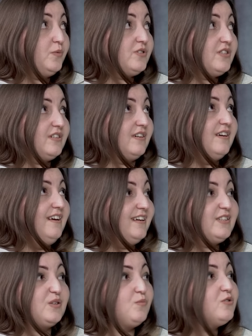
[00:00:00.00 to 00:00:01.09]
просто
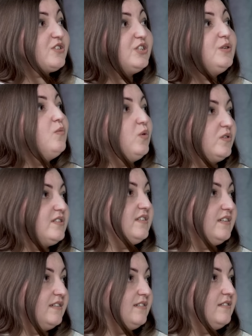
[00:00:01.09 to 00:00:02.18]
этот мозг не мог
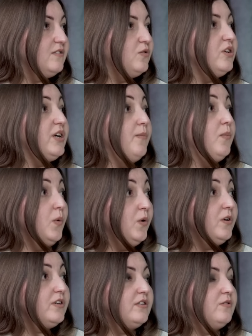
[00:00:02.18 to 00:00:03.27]
сделать. Только
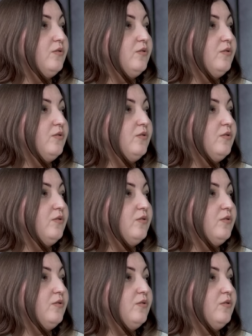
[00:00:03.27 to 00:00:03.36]
Бог и